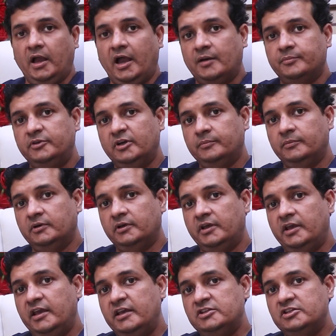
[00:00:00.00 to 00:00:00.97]
अब जब
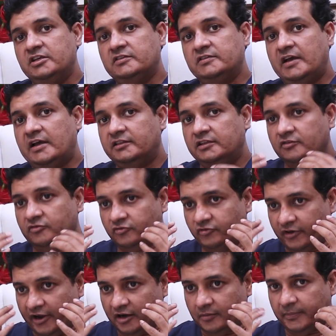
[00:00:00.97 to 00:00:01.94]
एज के साथ ये
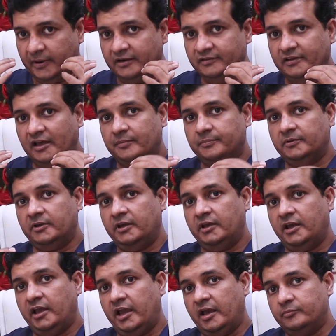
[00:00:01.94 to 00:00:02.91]
फैट पैट्स आपके
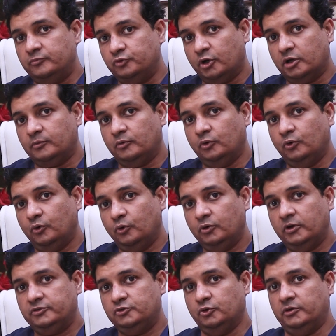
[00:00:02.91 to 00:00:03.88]
एब्जॉर्ब
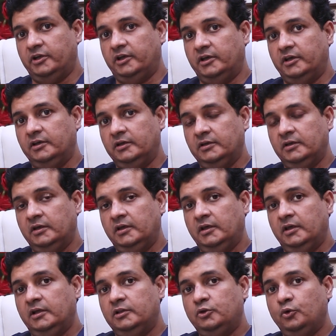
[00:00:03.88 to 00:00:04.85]
हो चुके हैं
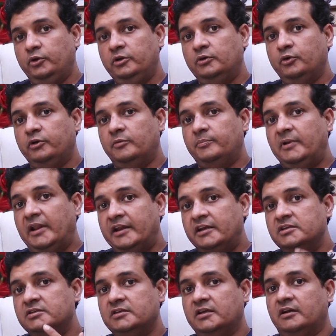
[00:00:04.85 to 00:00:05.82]
तो इनको
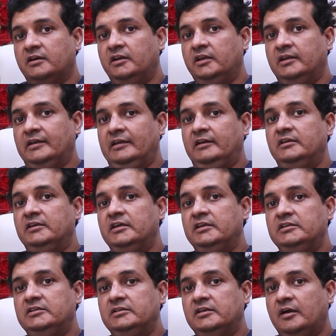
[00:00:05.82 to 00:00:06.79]
रिप्लेनिश करने के लिए
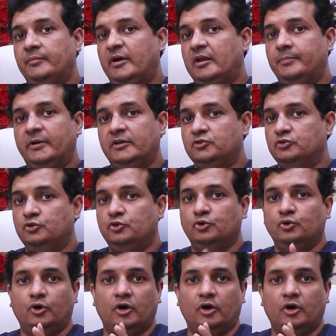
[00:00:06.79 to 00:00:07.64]
हमारे पास दो